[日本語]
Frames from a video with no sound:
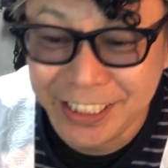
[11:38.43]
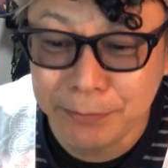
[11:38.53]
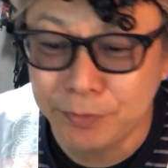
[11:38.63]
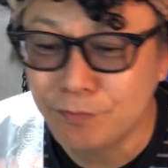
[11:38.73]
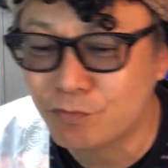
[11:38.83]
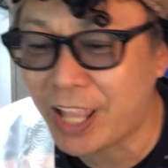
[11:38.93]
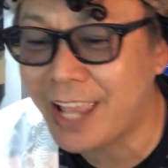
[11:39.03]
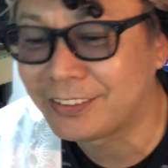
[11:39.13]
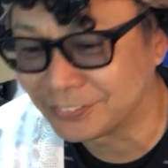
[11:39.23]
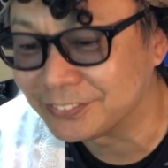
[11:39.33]

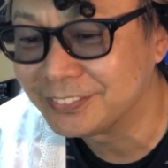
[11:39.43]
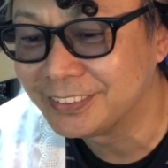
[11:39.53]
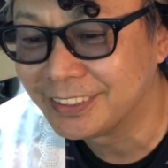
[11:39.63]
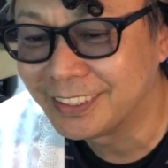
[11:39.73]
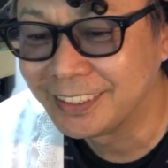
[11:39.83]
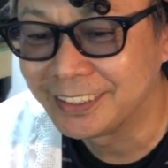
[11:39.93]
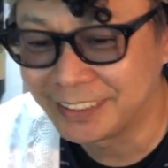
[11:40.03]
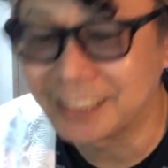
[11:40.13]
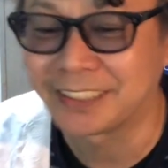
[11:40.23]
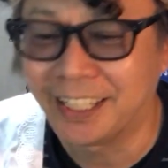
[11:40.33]
ギブンテイクン
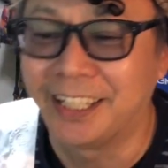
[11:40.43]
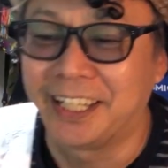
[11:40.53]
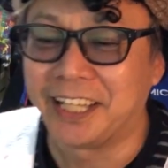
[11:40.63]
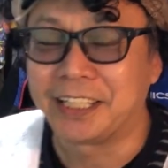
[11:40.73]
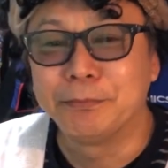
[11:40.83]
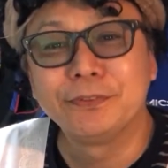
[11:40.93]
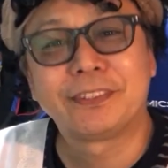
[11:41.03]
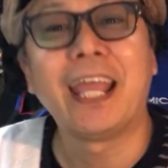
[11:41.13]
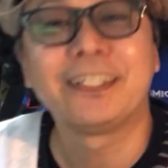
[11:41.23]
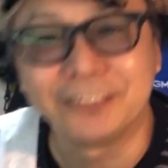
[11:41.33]
ですか、えー、
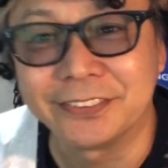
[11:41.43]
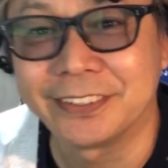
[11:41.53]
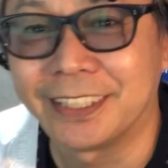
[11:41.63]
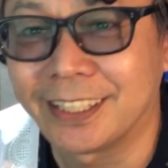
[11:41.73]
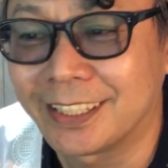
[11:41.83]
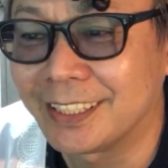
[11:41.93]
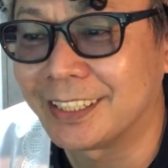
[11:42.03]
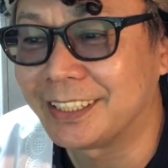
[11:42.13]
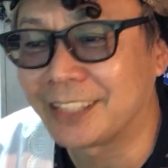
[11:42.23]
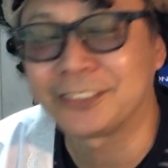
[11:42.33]
ギブンテイクン、
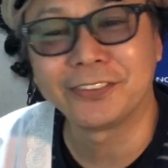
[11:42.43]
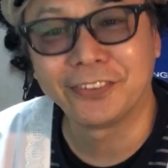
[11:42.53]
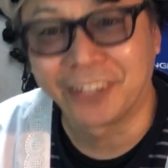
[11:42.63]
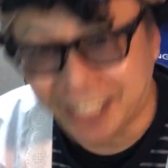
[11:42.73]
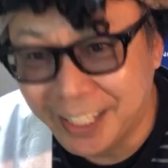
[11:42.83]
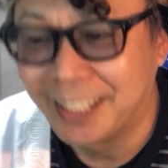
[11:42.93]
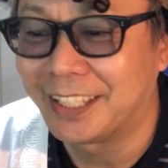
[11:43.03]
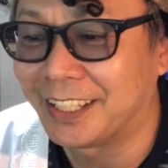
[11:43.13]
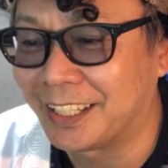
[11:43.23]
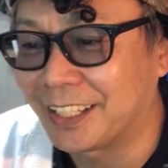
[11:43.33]
えー、リアクション動画、
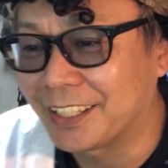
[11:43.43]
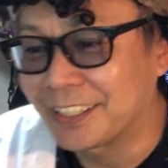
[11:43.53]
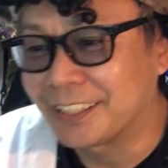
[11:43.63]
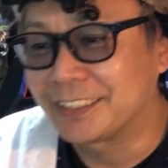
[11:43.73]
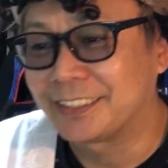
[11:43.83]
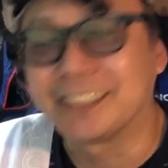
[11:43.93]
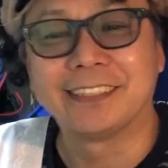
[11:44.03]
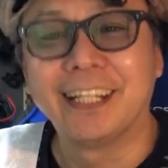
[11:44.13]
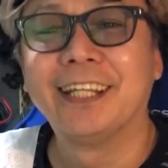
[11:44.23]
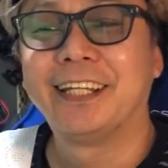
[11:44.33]
えー、です
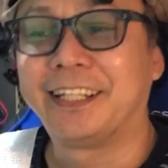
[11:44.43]
ね。